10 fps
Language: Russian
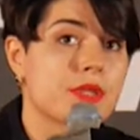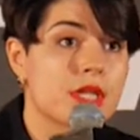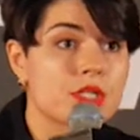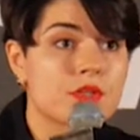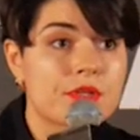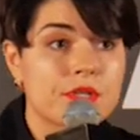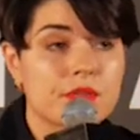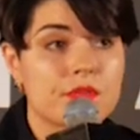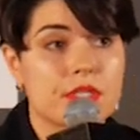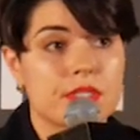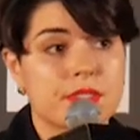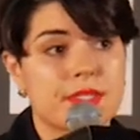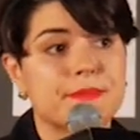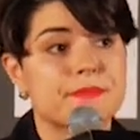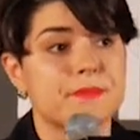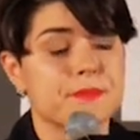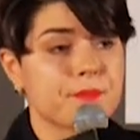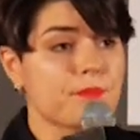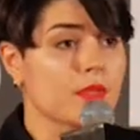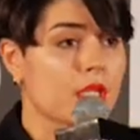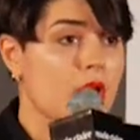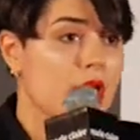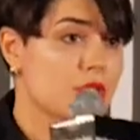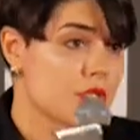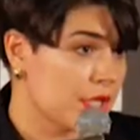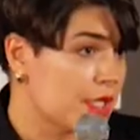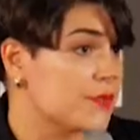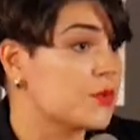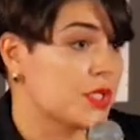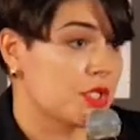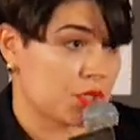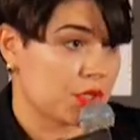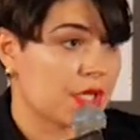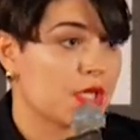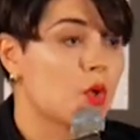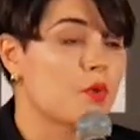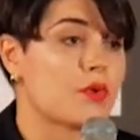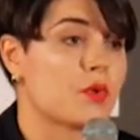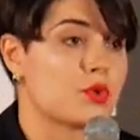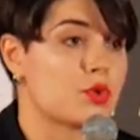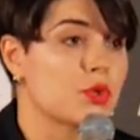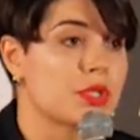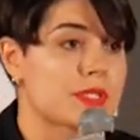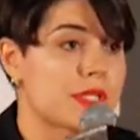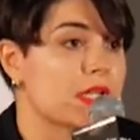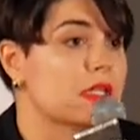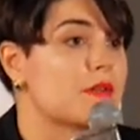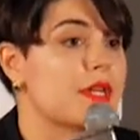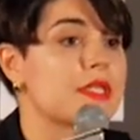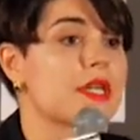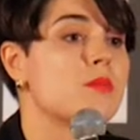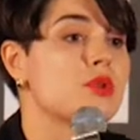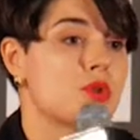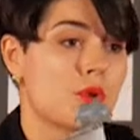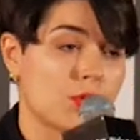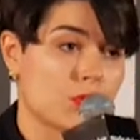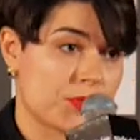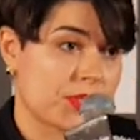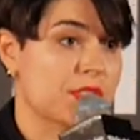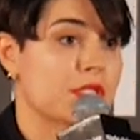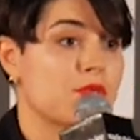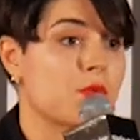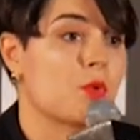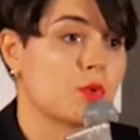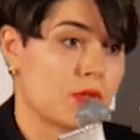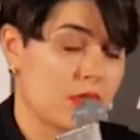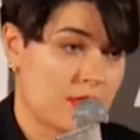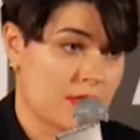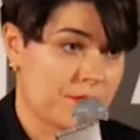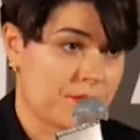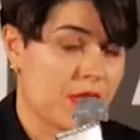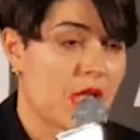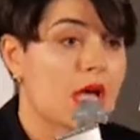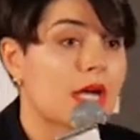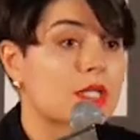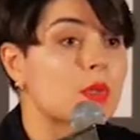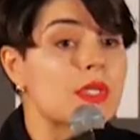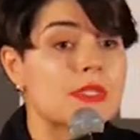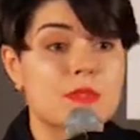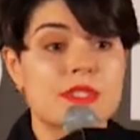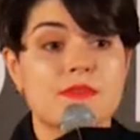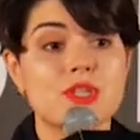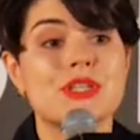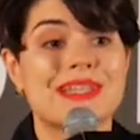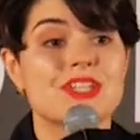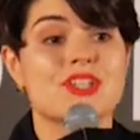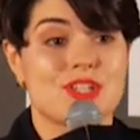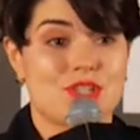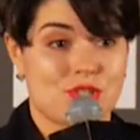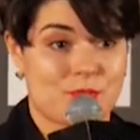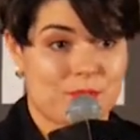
нашей конференции, начиная с 2000-х годов ученые стали говорить об еще одном стрессовом отклике, который специфичен для женщин.